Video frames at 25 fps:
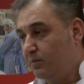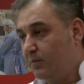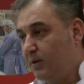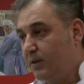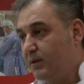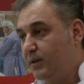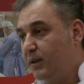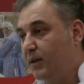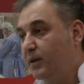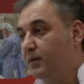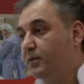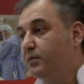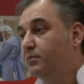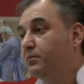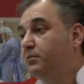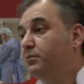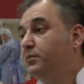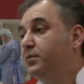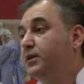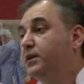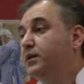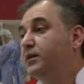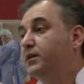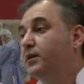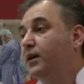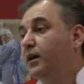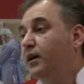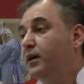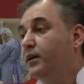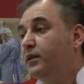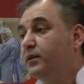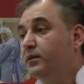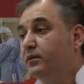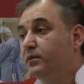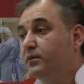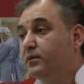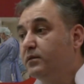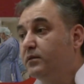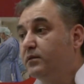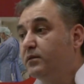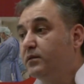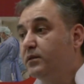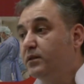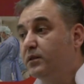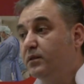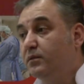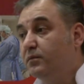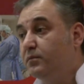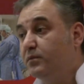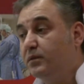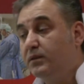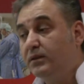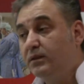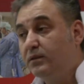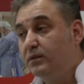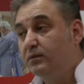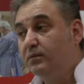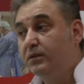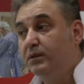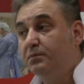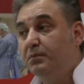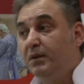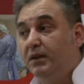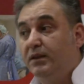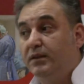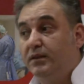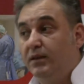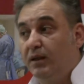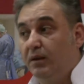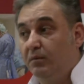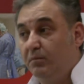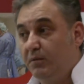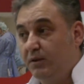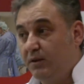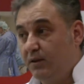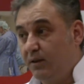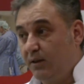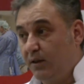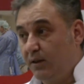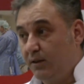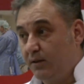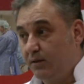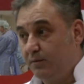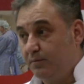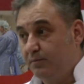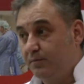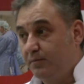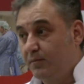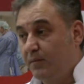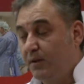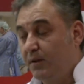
Mesela bir ay sırf sıvı beslenmesi lazım.